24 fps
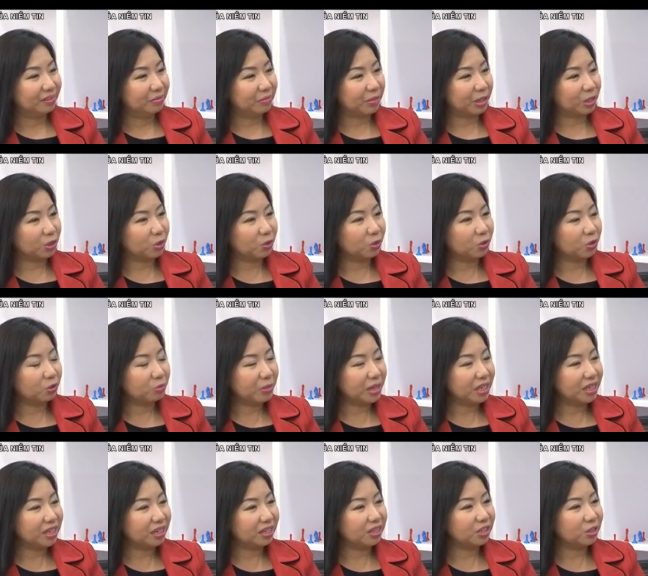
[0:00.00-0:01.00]
mà tôi lúc
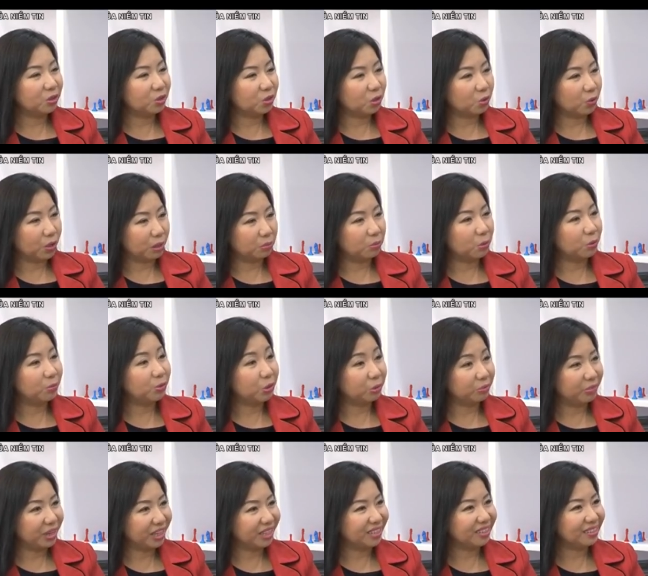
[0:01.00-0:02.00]
bấy giờ lương tôi khoảng 4 triệu
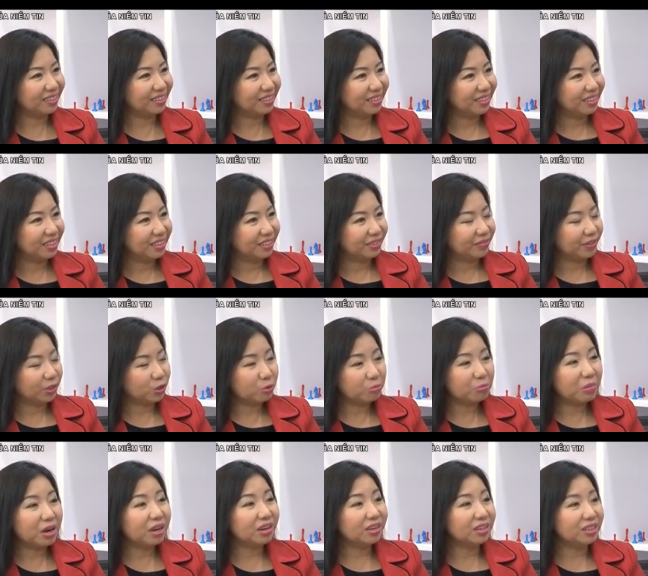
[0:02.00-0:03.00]
mấy và tôi
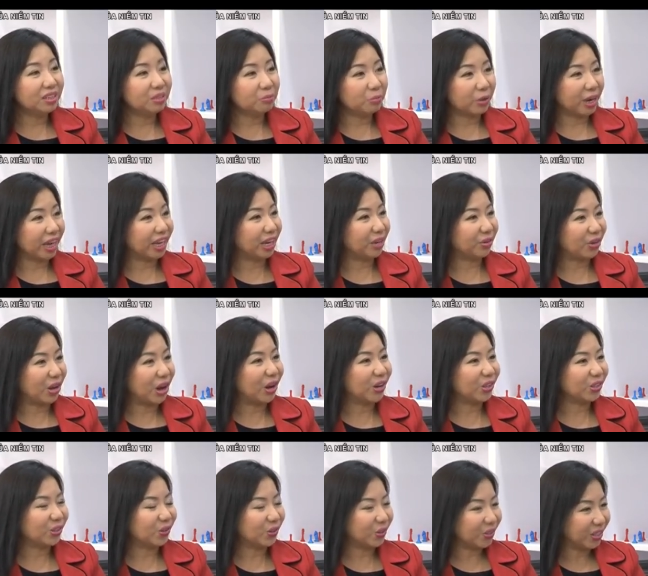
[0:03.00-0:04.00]
mơ ước một ngày nào
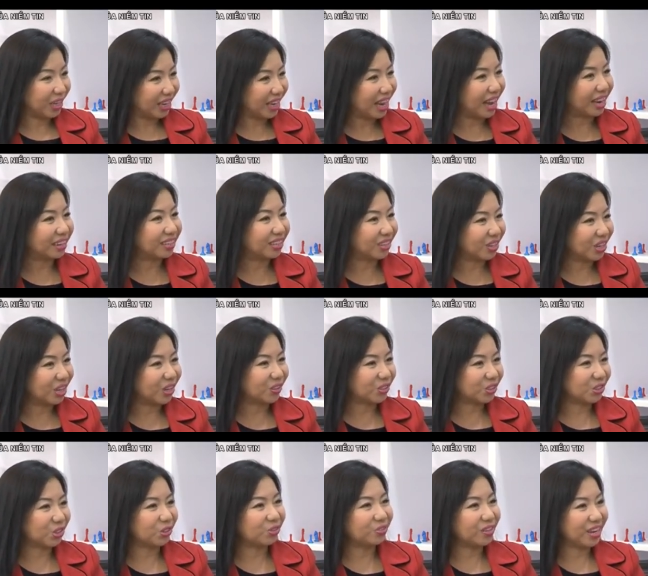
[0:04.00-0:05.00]
đó tôi có thể đạt được cái con
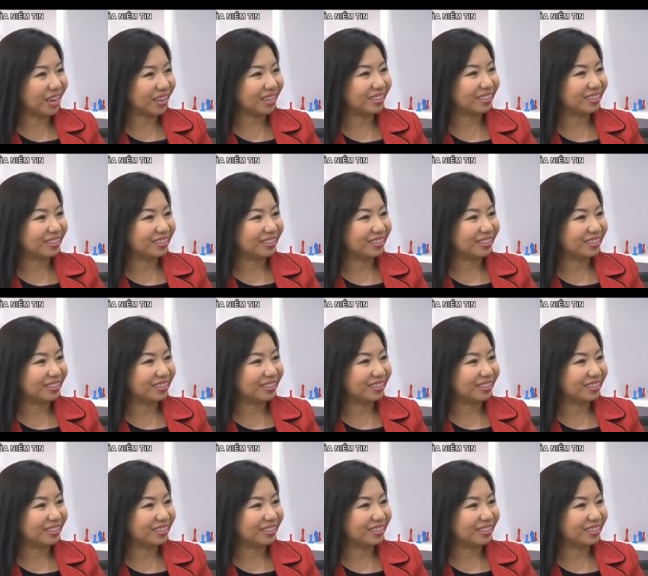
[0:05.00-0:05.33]
số này